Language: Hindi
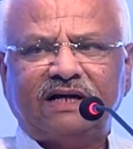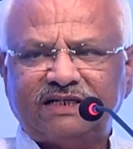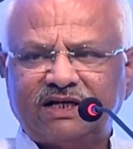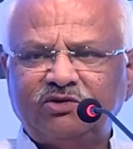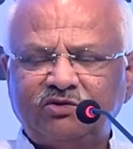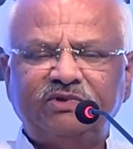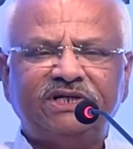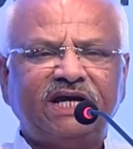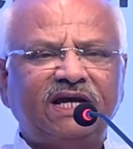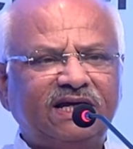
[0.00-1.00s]
आज का जो
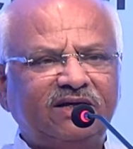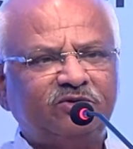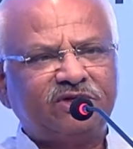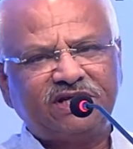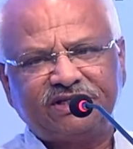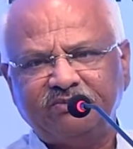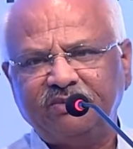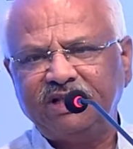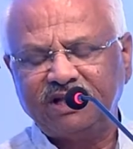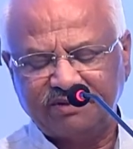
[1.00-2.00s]
विषय है उसके
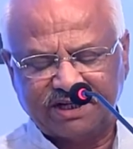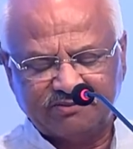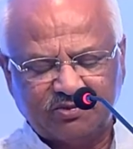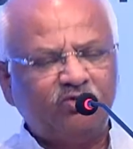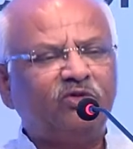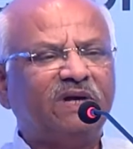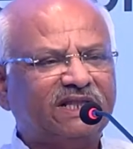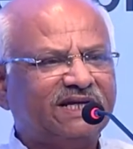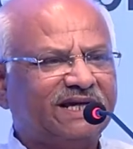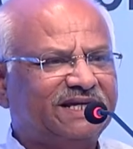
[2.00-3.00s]
संबंध में बहुत
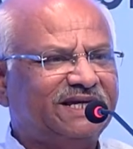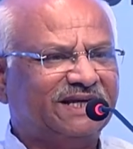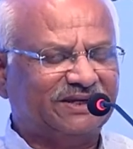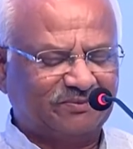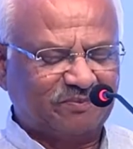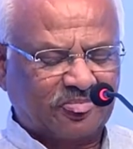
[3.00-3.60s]
बातें कही है